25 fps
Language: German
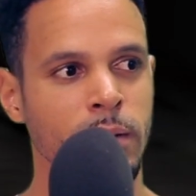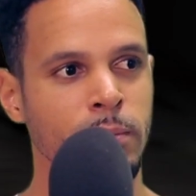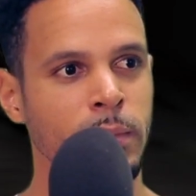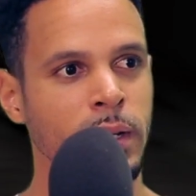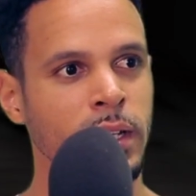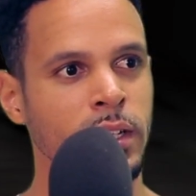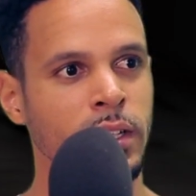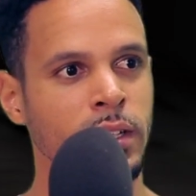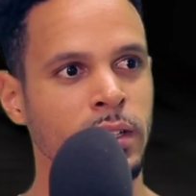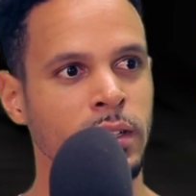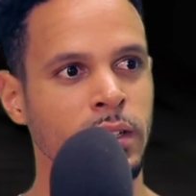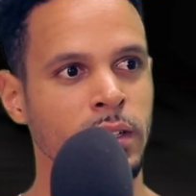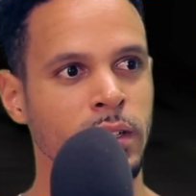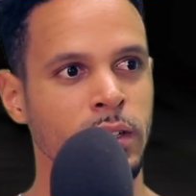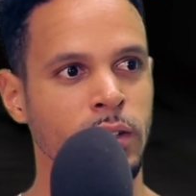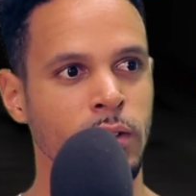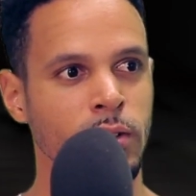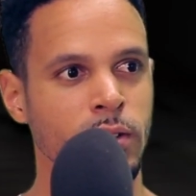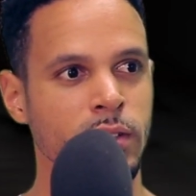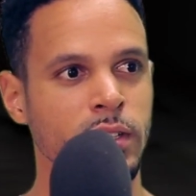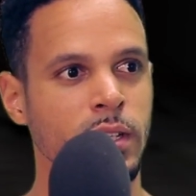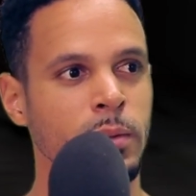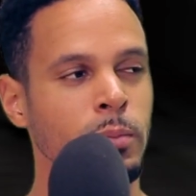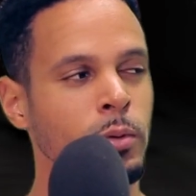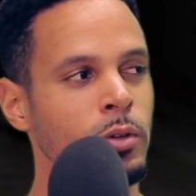Mein
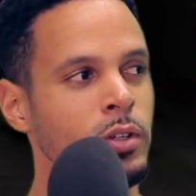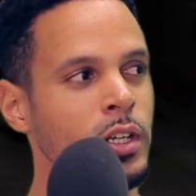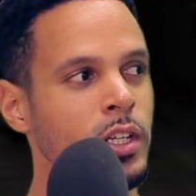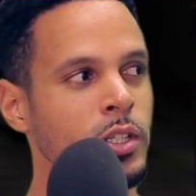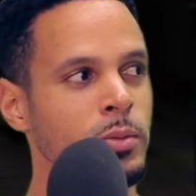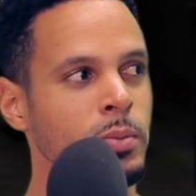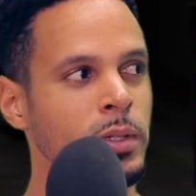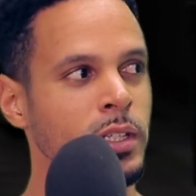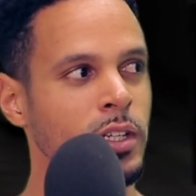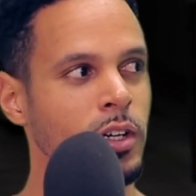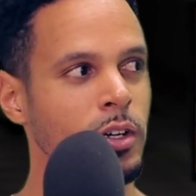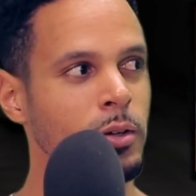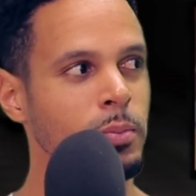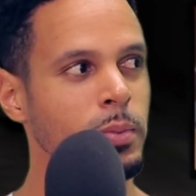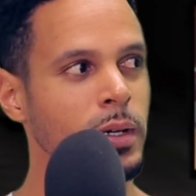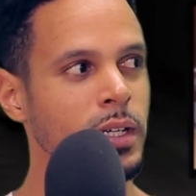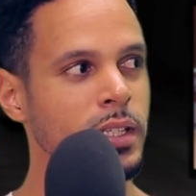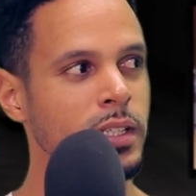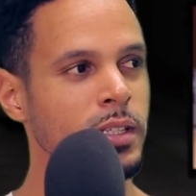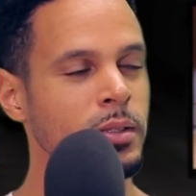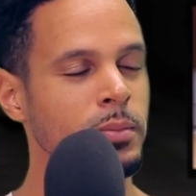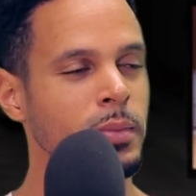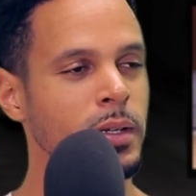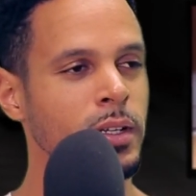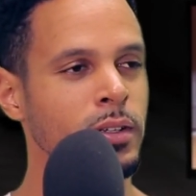großer Bruder spielt auch
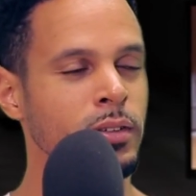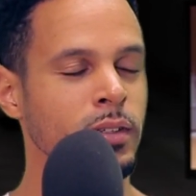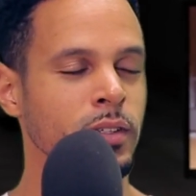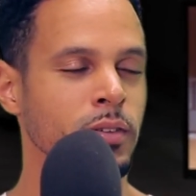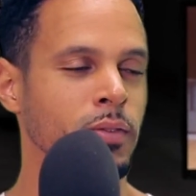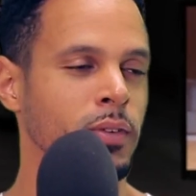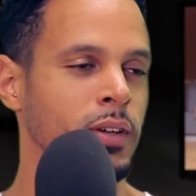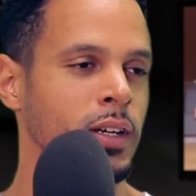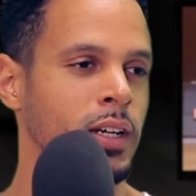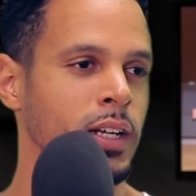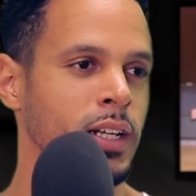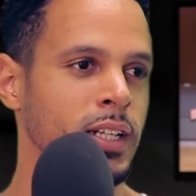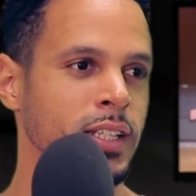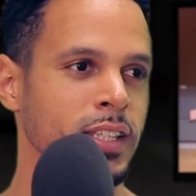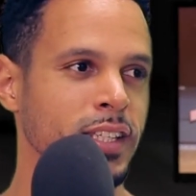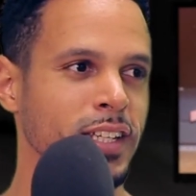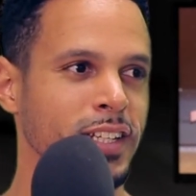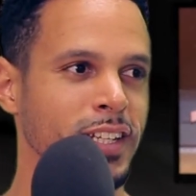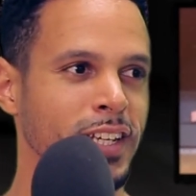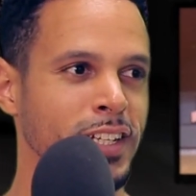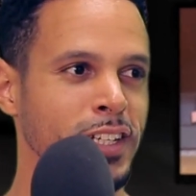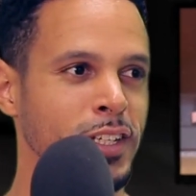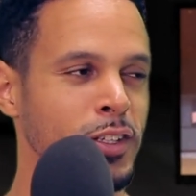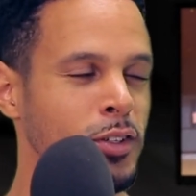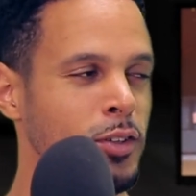Basketball und ich war als
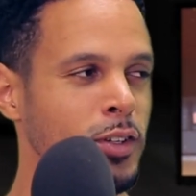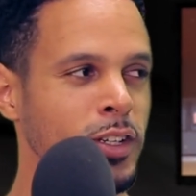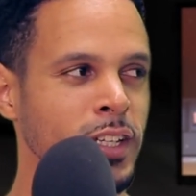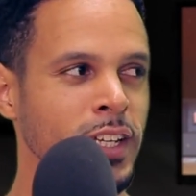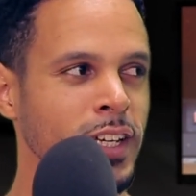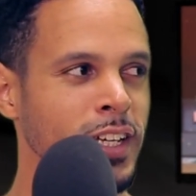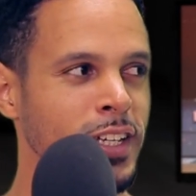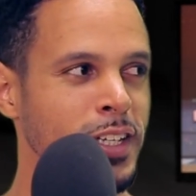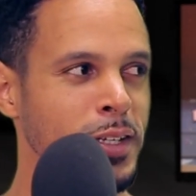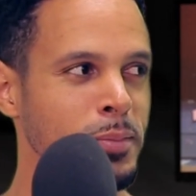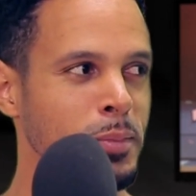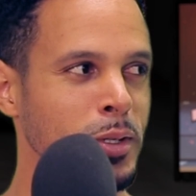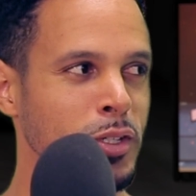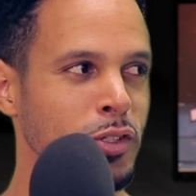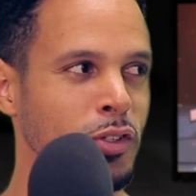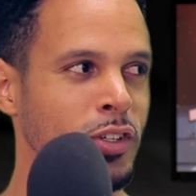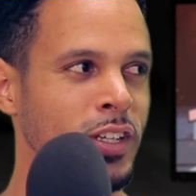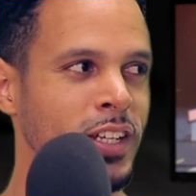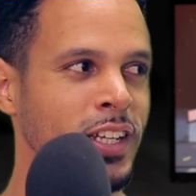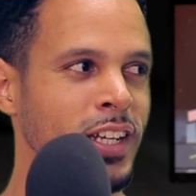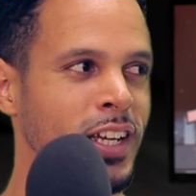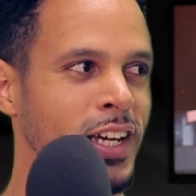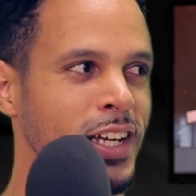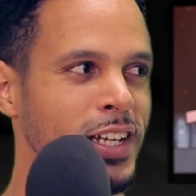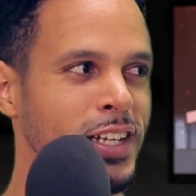kleiner Junge da immer schon
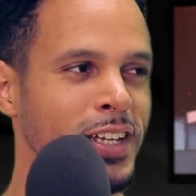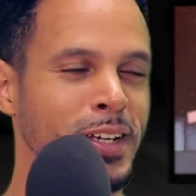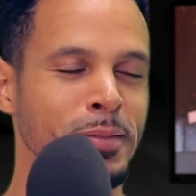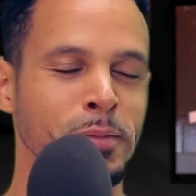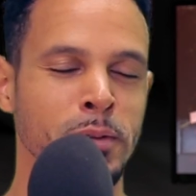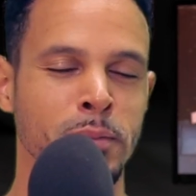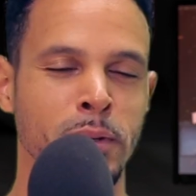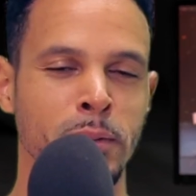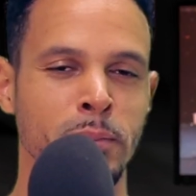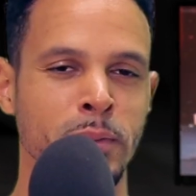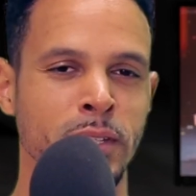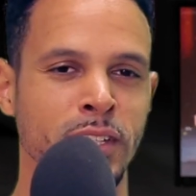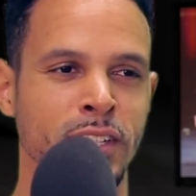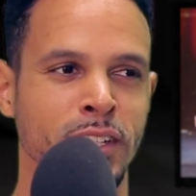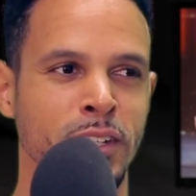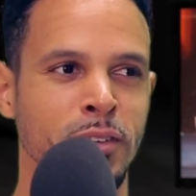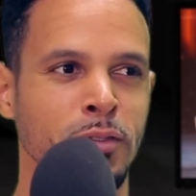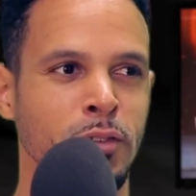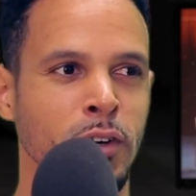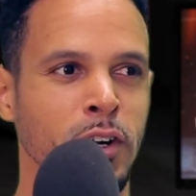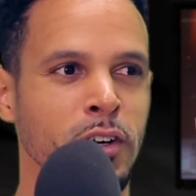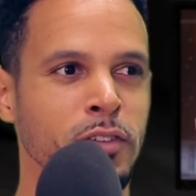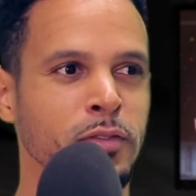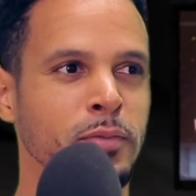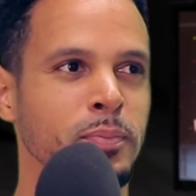in der Halle, habe immer ein bisschen
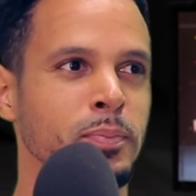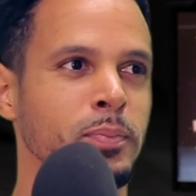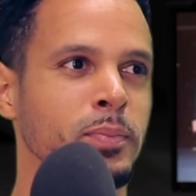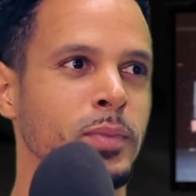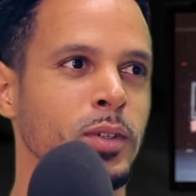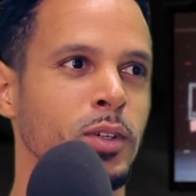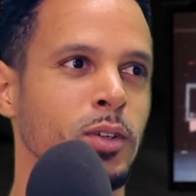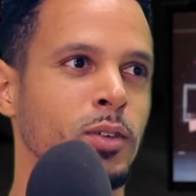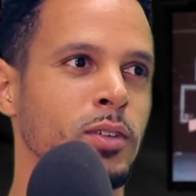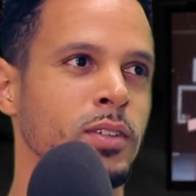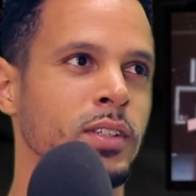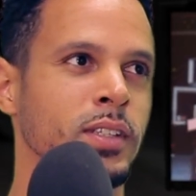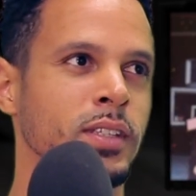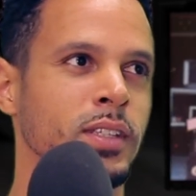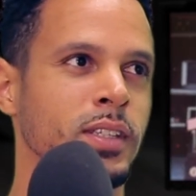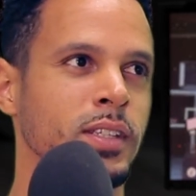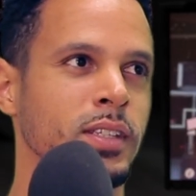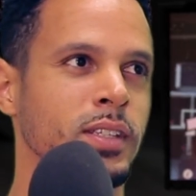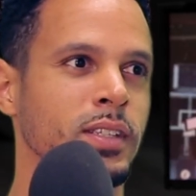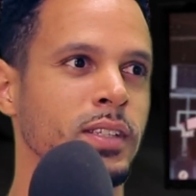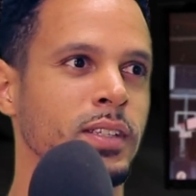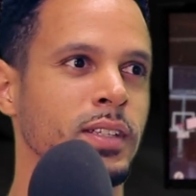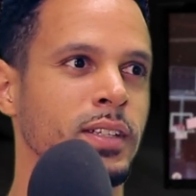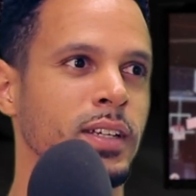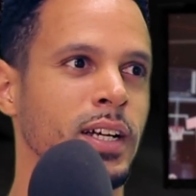geworfen
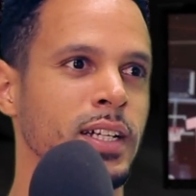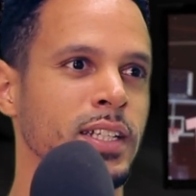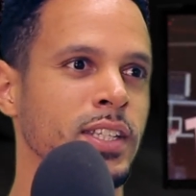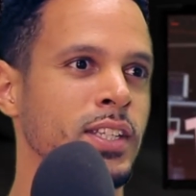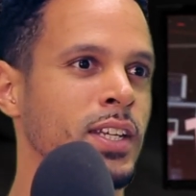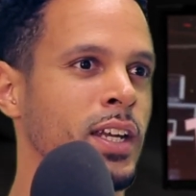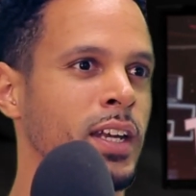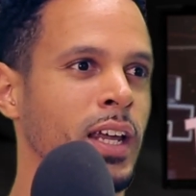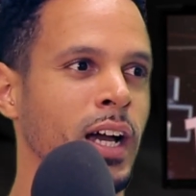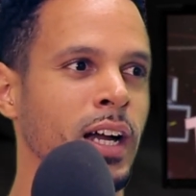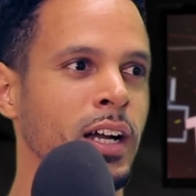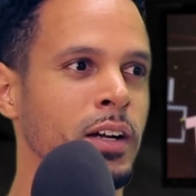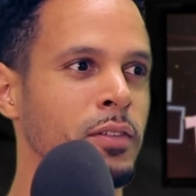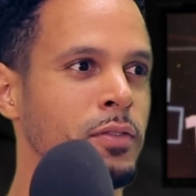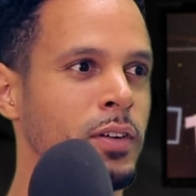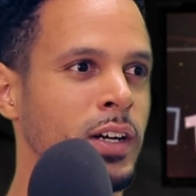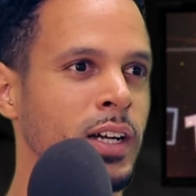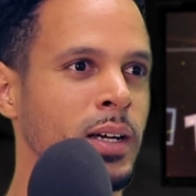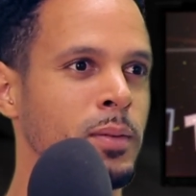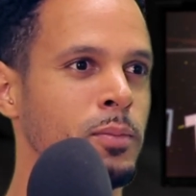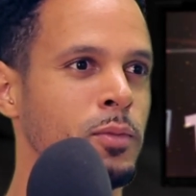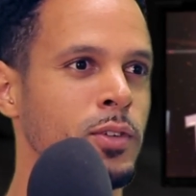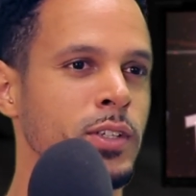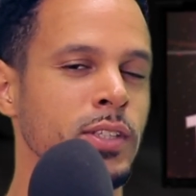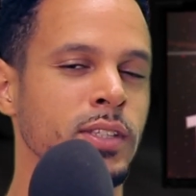und als ich dann angefangen
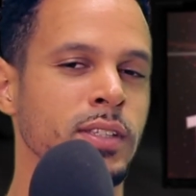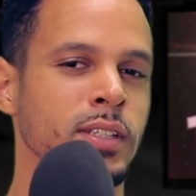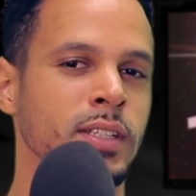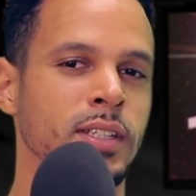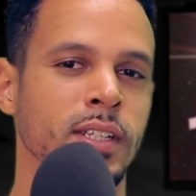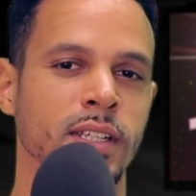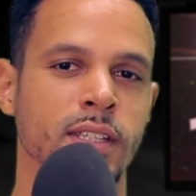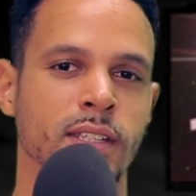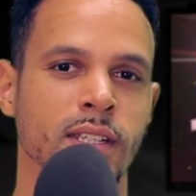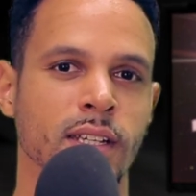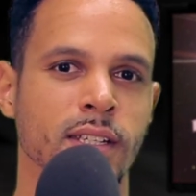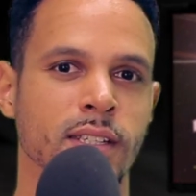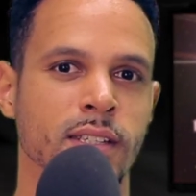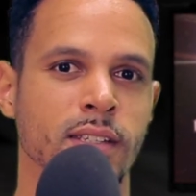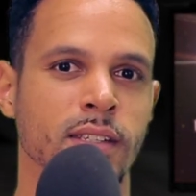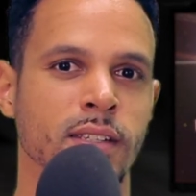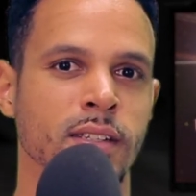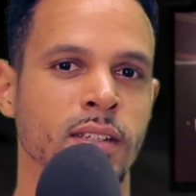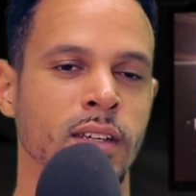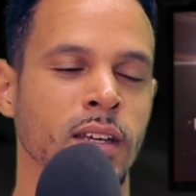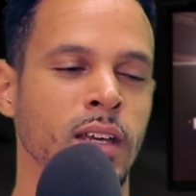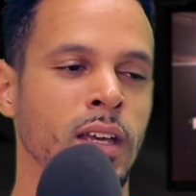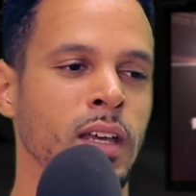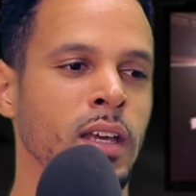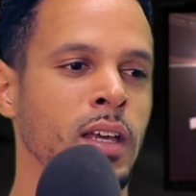habe, wusste ich, dass das
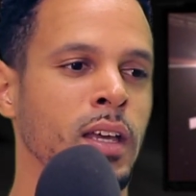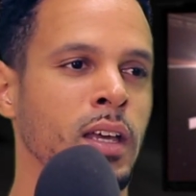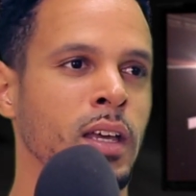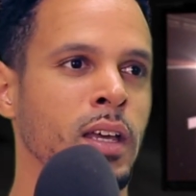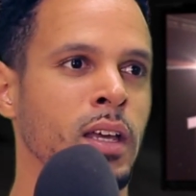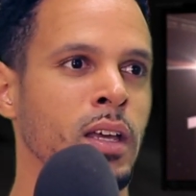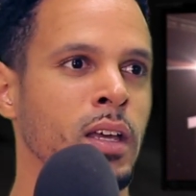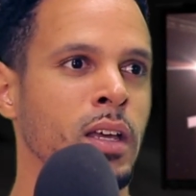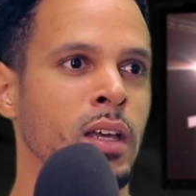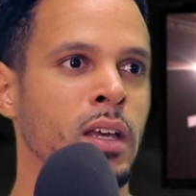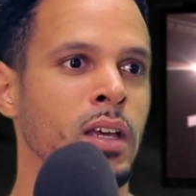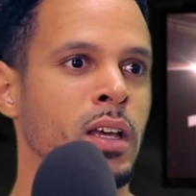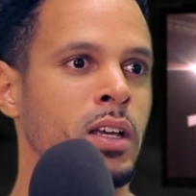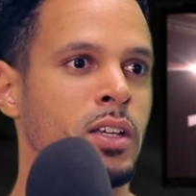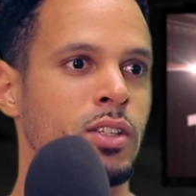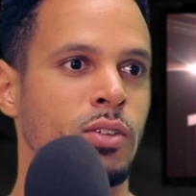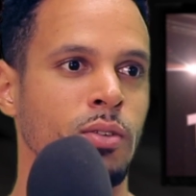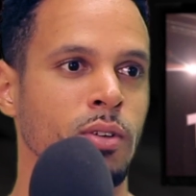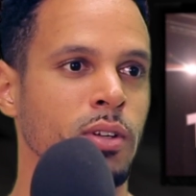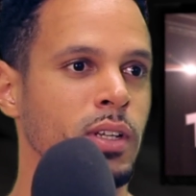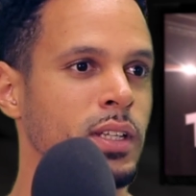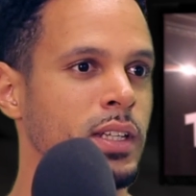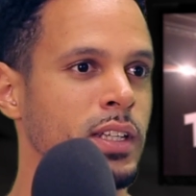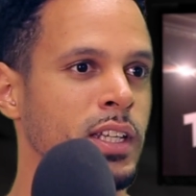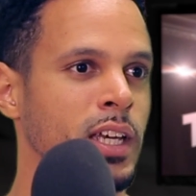
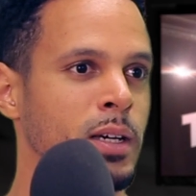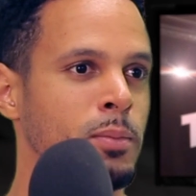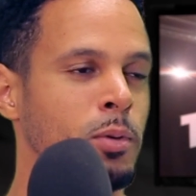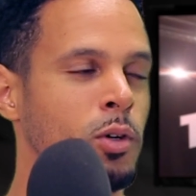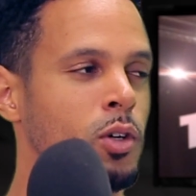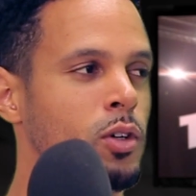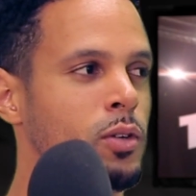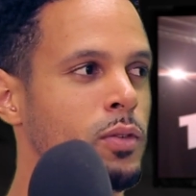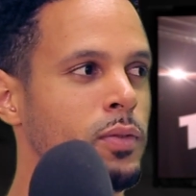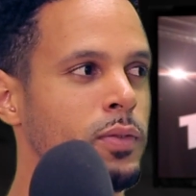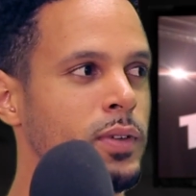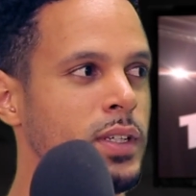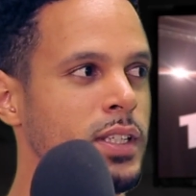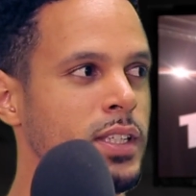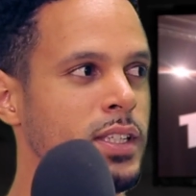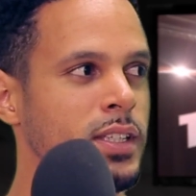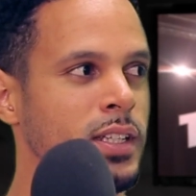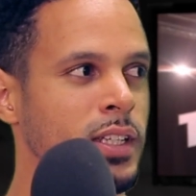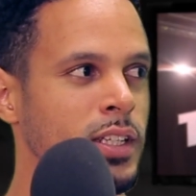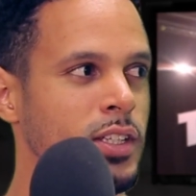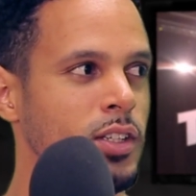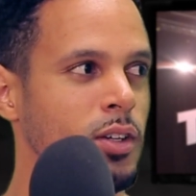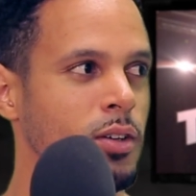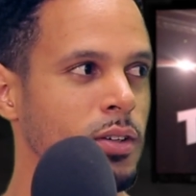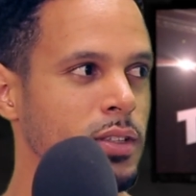so der Beruf ist,
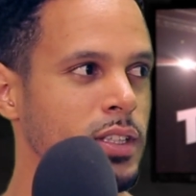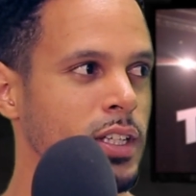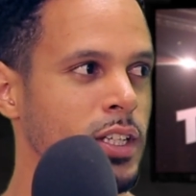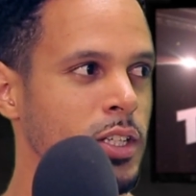den ich auch